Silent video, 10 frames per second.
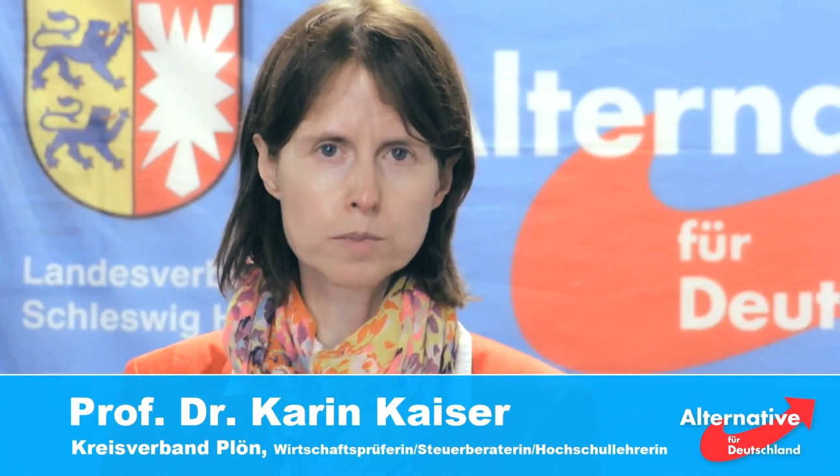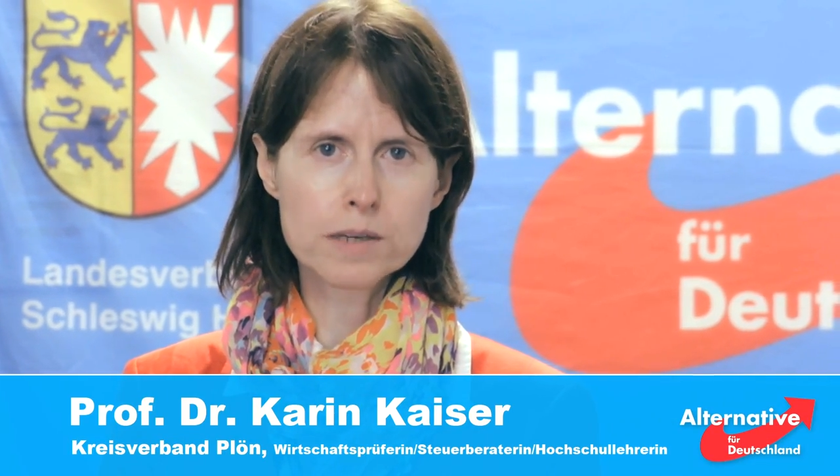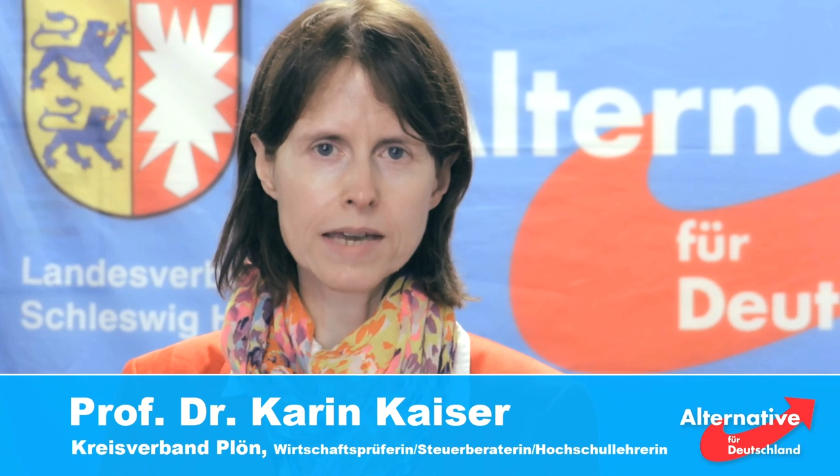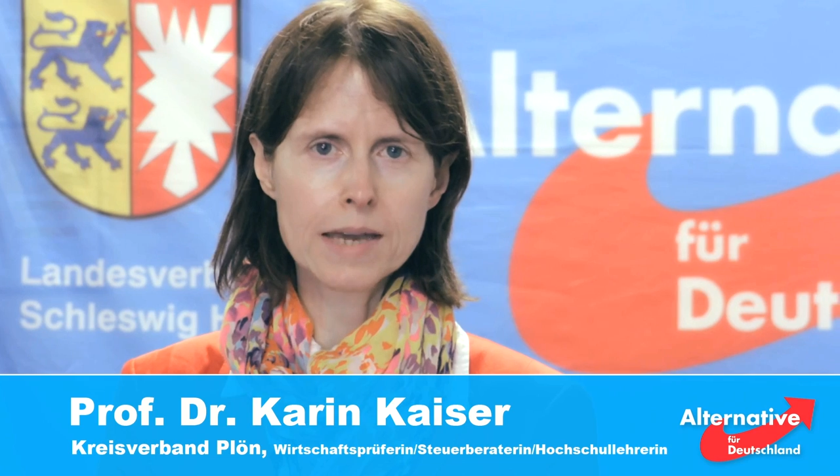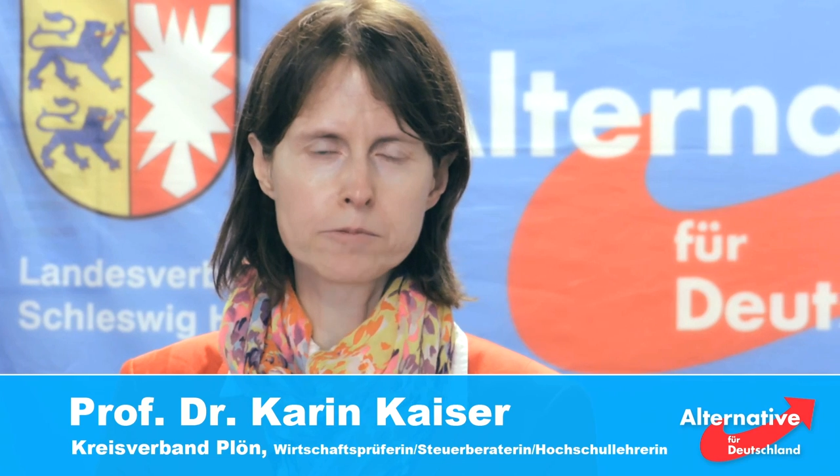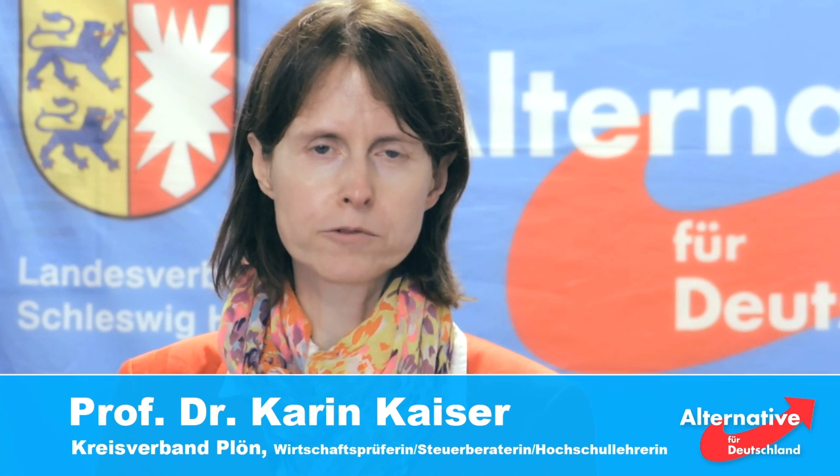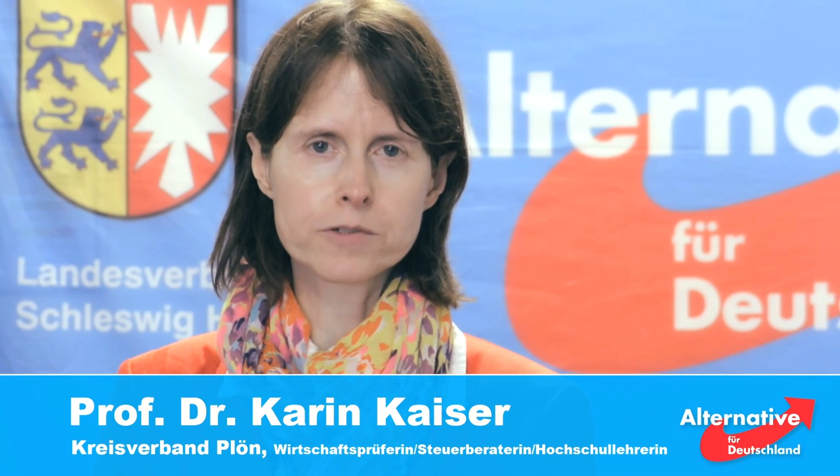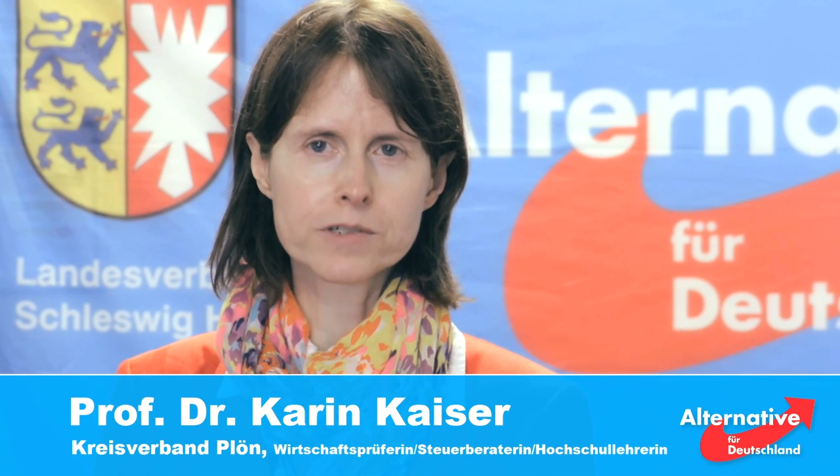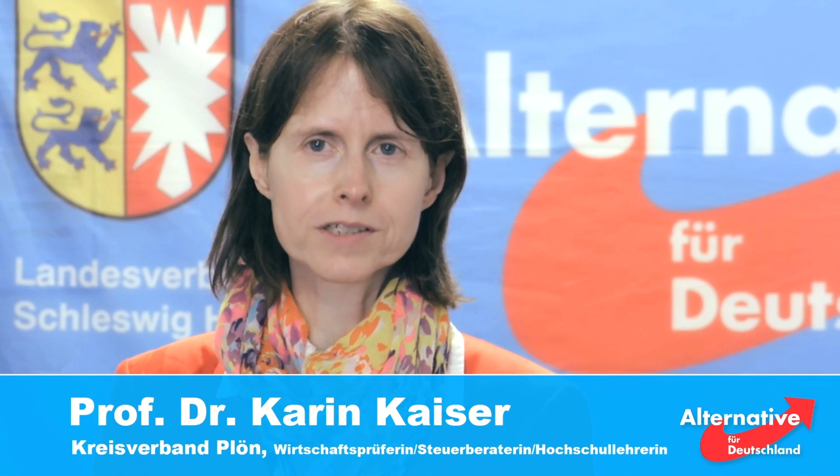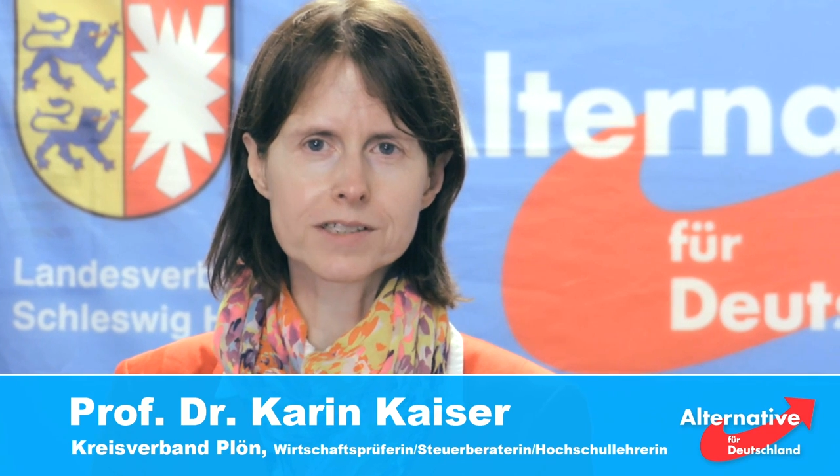
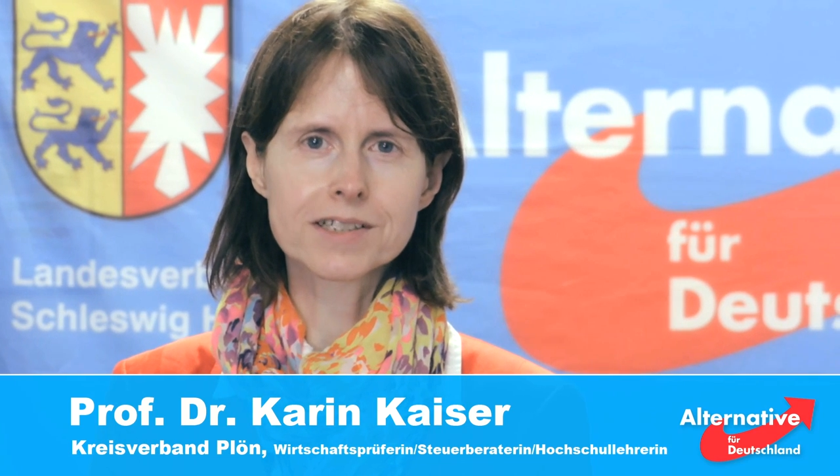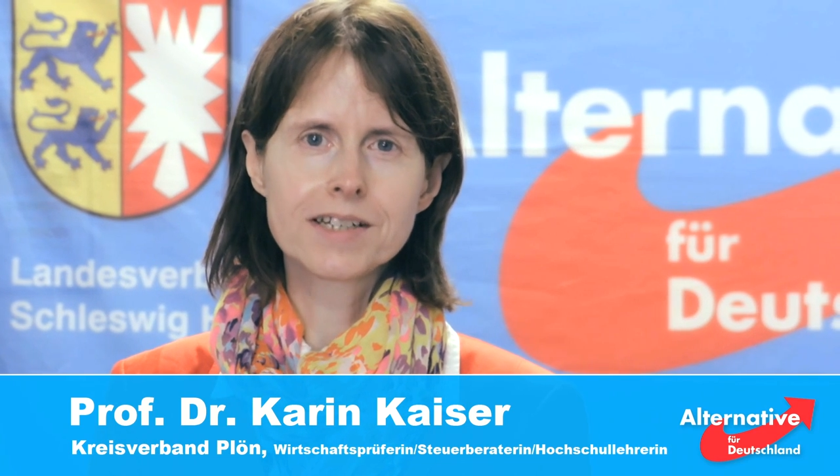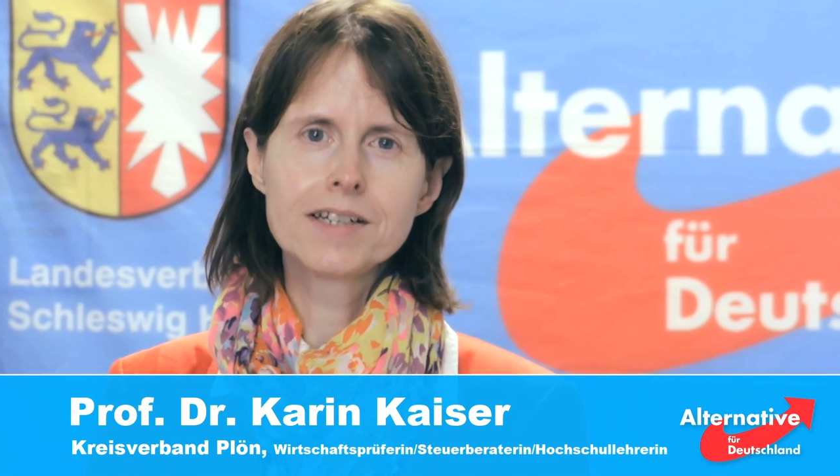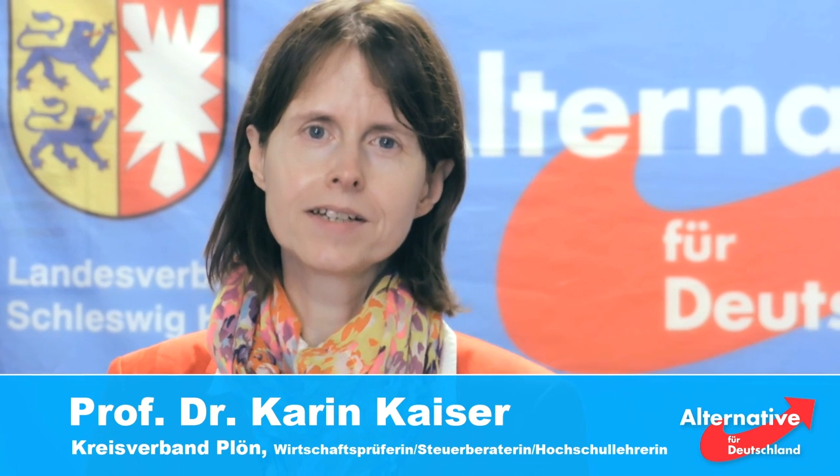bekämpft wird.